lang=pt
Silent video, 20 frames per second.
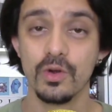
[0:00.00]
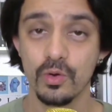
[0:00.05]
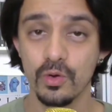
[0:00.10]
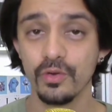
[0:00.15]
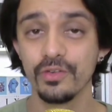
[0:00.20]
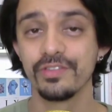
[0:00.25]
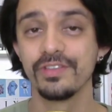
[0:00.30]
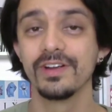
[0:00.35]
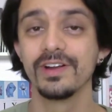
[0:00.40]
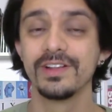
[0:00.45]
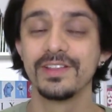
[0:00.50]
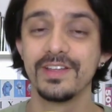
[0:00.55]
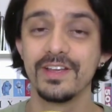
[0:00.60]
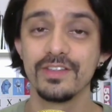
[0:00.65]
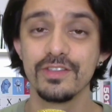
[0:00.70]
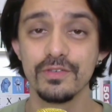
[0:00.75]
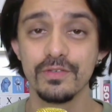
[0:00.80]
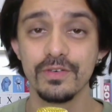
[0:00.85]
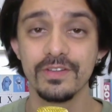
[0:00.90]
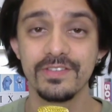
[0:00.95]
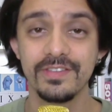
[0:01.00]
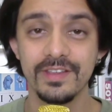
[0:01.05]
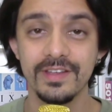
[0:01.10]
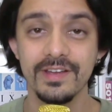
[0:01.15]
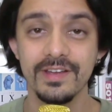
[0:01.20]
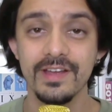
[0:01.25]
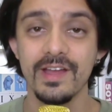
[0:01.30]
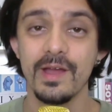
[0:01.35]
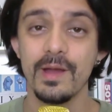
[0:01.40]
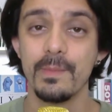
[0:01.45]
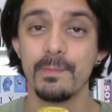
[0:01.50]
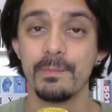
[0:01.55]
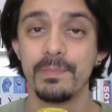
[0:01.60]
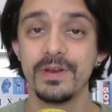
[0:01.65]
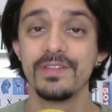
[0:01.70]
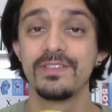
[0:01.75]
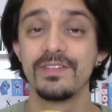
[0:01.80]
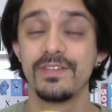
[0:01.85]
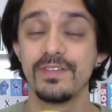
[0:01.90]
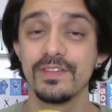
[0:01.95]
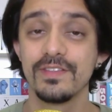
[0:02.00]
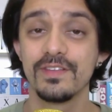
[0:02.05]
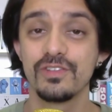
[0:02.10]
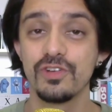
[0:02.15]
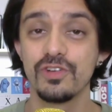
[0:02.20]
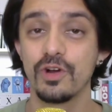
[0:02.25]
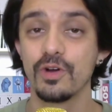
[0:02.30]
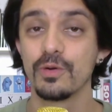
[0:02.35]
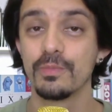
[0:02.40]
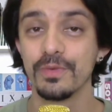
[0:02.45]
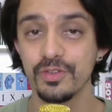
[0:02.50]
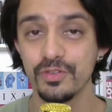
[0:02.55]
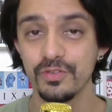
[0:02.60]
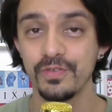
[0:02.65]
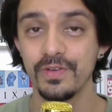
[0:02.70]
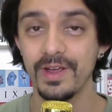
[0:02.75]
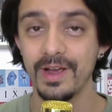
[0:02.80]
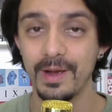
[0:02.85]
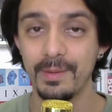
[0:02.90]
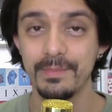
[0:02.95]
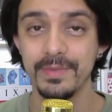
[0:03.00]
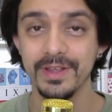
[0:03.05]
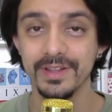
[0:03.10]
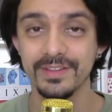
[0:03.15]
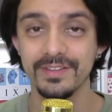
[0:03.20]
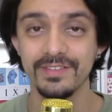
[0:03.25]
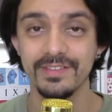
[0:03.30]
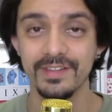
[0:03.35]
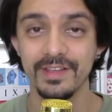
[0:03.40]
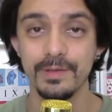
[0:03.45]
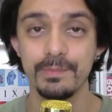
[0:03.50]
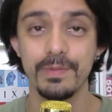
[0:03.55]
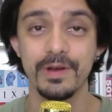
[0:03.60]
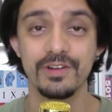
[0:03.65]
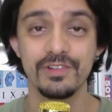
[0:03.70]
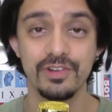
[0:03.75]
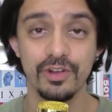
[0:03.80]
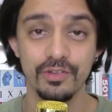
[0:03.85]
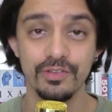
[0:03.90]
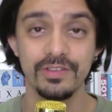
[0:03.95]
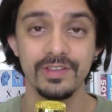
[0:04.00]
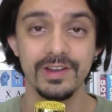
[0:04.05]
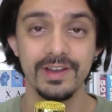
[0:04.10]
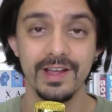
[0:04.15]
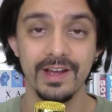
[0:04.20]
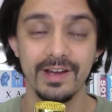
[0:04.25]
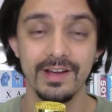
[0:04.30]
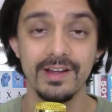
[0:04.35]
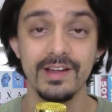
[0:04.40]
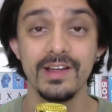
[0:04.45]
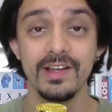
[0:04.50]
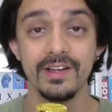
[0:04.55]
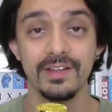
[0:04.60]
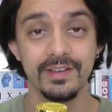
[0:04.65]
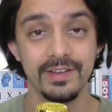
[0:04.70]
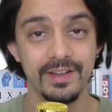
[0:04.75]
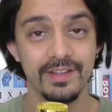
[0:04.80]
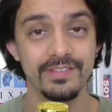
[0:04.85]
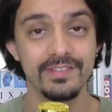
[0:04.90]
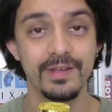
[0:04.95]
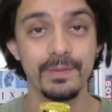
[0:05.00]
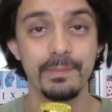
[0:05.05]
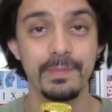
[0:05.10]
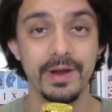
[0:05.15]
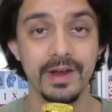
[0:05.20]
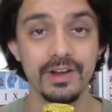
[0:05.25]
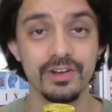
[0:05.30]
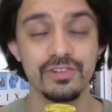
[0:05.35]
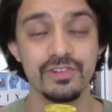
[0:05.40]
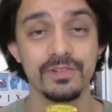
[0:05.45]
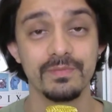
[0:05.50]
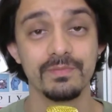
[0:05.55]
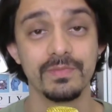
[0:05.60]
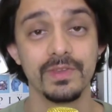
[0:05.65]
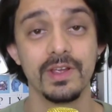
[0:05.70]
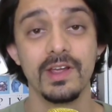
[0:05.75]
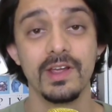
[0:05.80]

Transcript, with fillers: com certeza você precisa de algumas ferramentas aí para te auxiliar nessa parte.